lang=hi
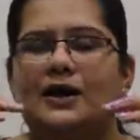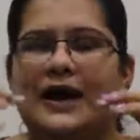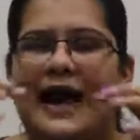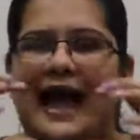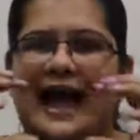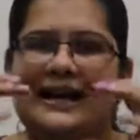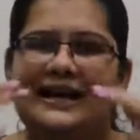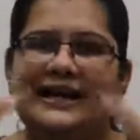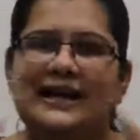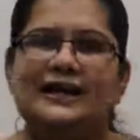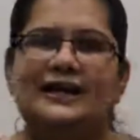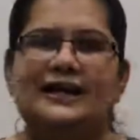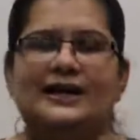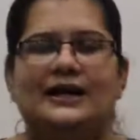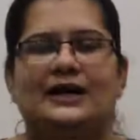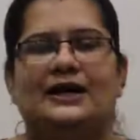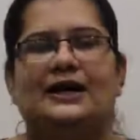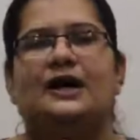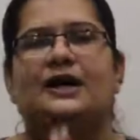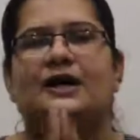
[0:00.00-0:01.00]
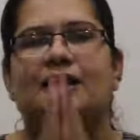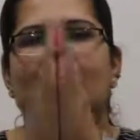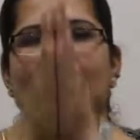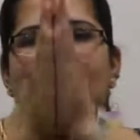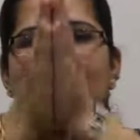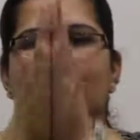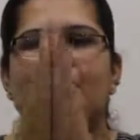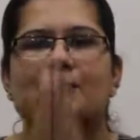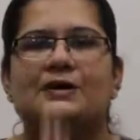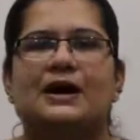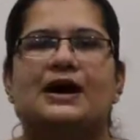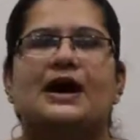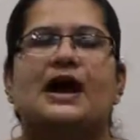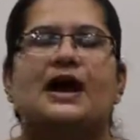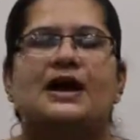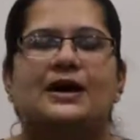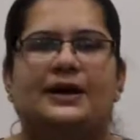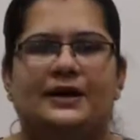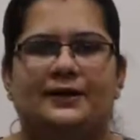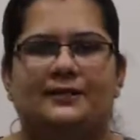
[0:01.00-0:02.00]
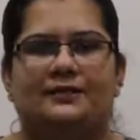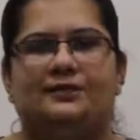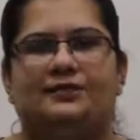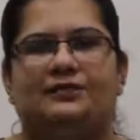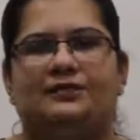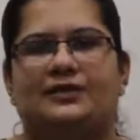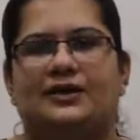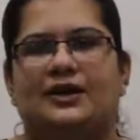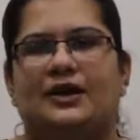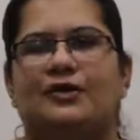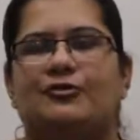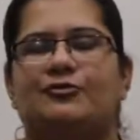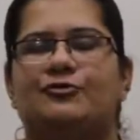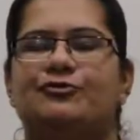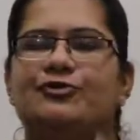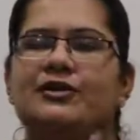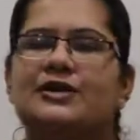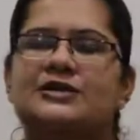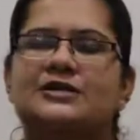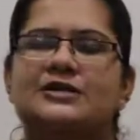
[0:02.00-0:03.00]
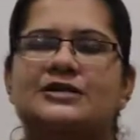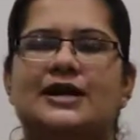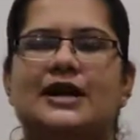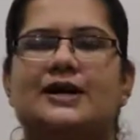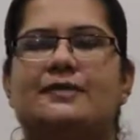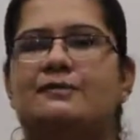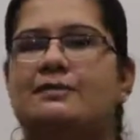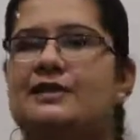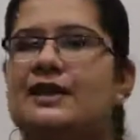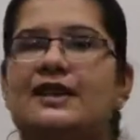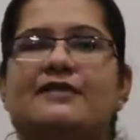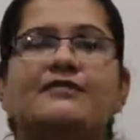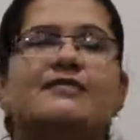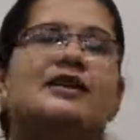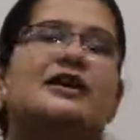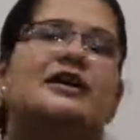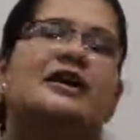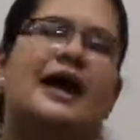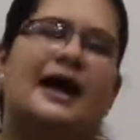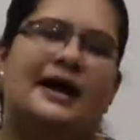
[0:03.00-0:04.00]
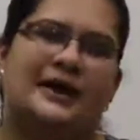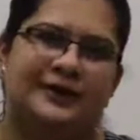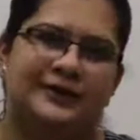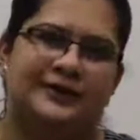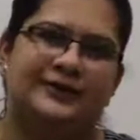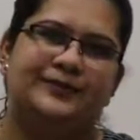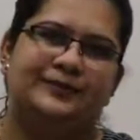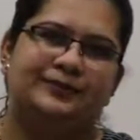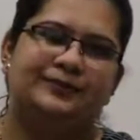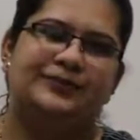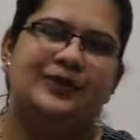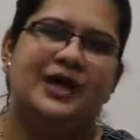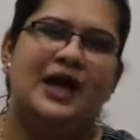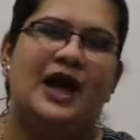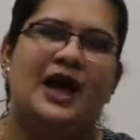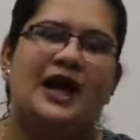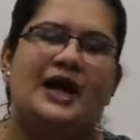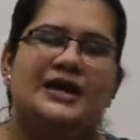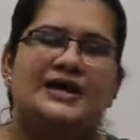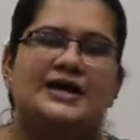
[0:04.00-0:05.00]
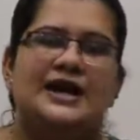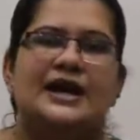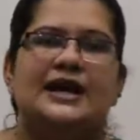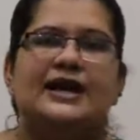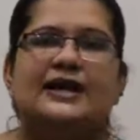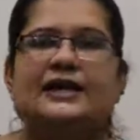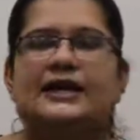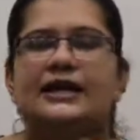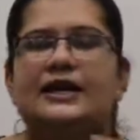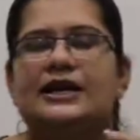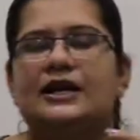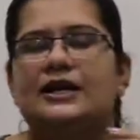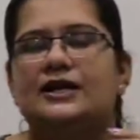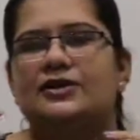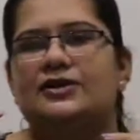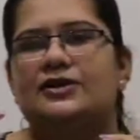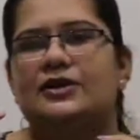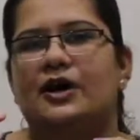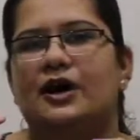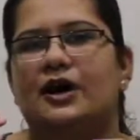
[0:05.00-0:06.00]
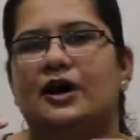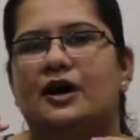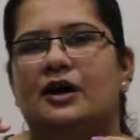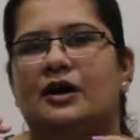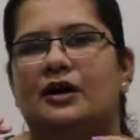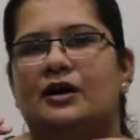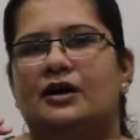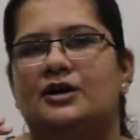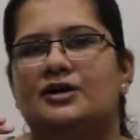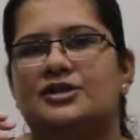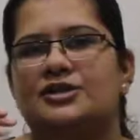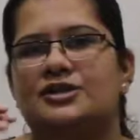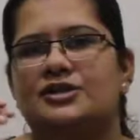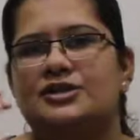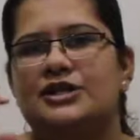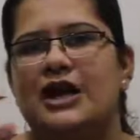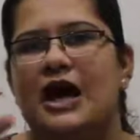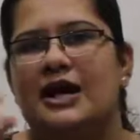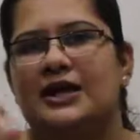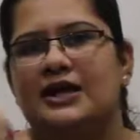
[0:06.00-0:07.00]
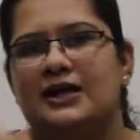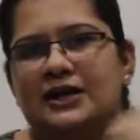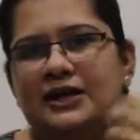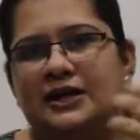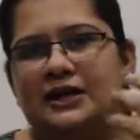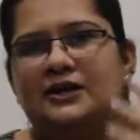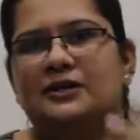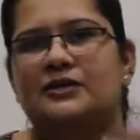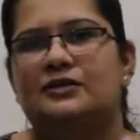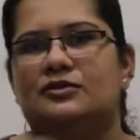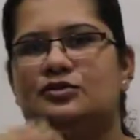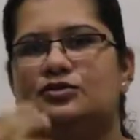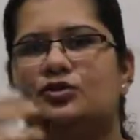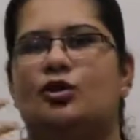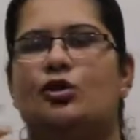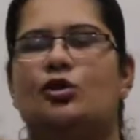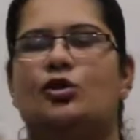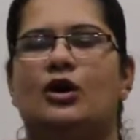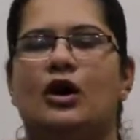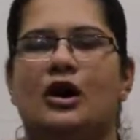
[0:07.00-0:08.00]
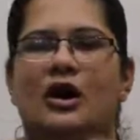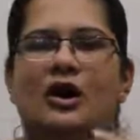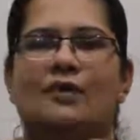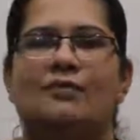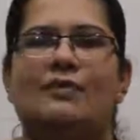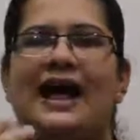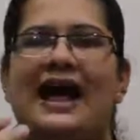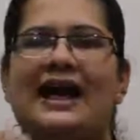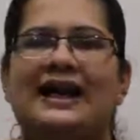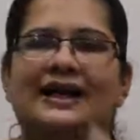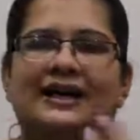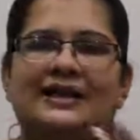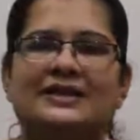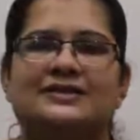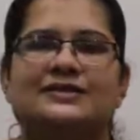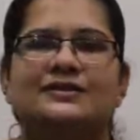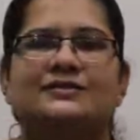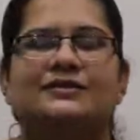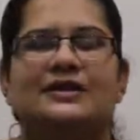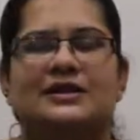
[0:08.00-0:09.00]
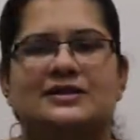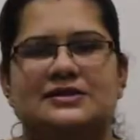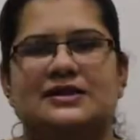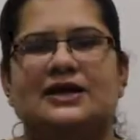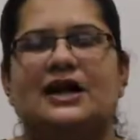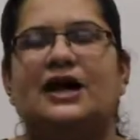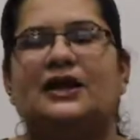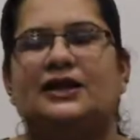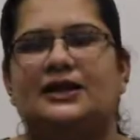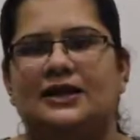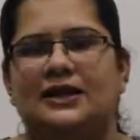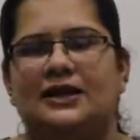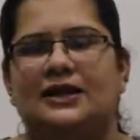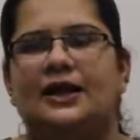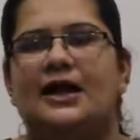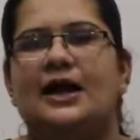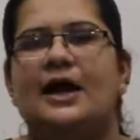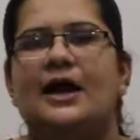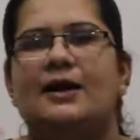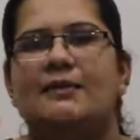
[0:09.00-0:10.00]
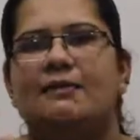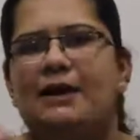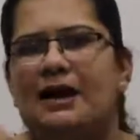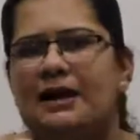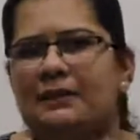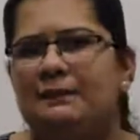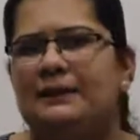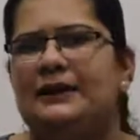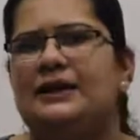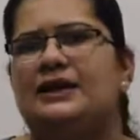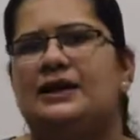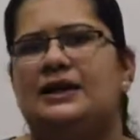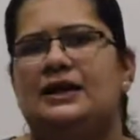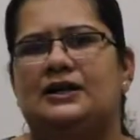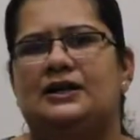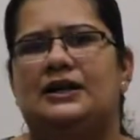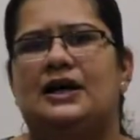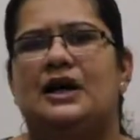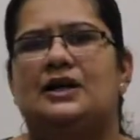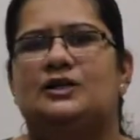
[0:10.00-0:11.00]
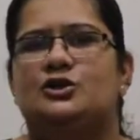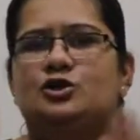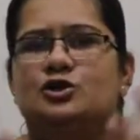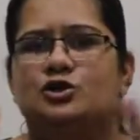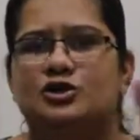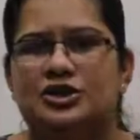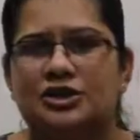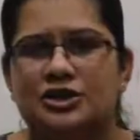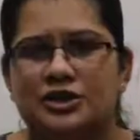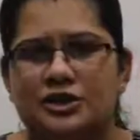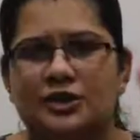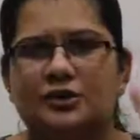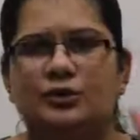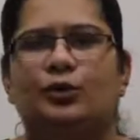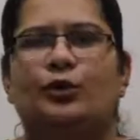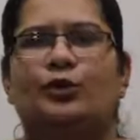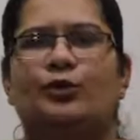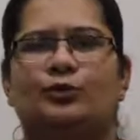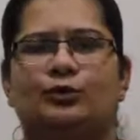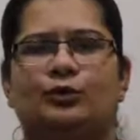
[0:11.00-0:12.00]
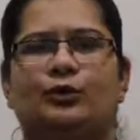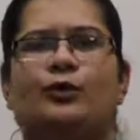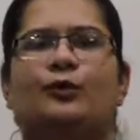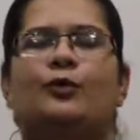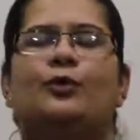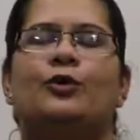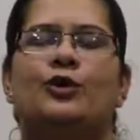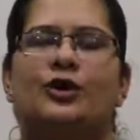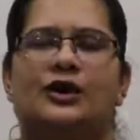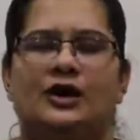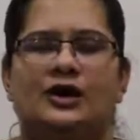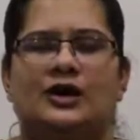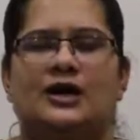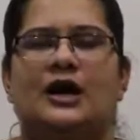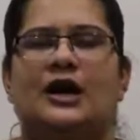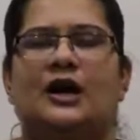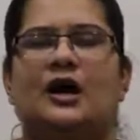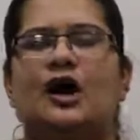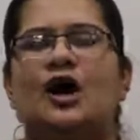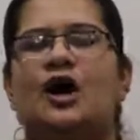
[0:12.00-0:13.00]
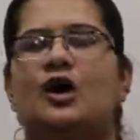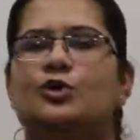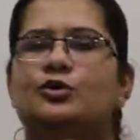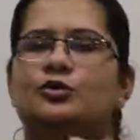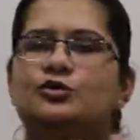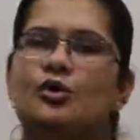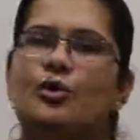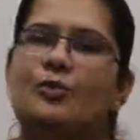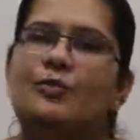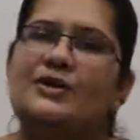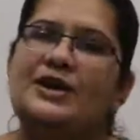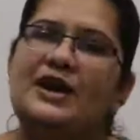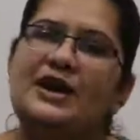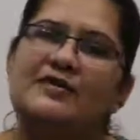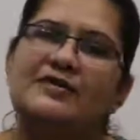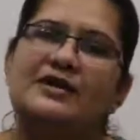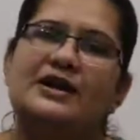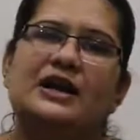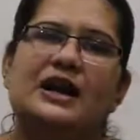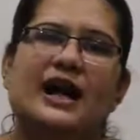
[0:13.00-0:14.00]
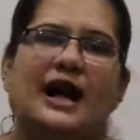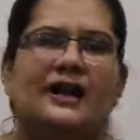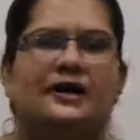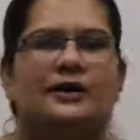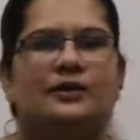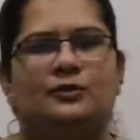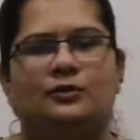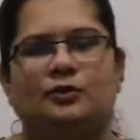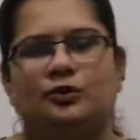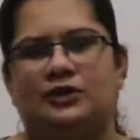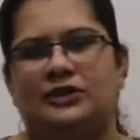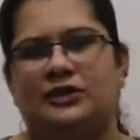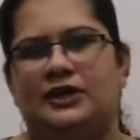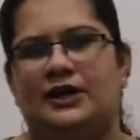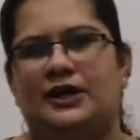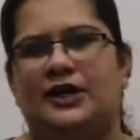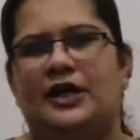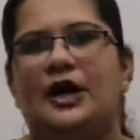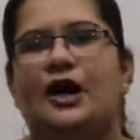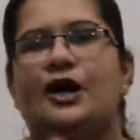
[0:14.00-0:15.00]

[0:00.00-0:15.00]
एंगर के अलग अलग प्रकार है फर्स्ट है बिहेवियरल एंगर यानी कि शारीरिक जो हम एग्रेसिवनेस दिखाते हैं मारपीट करना चीज़ें तोड़ तोड़ फोड़ करना उसको बिहेवियरल एंगर बोलते हैं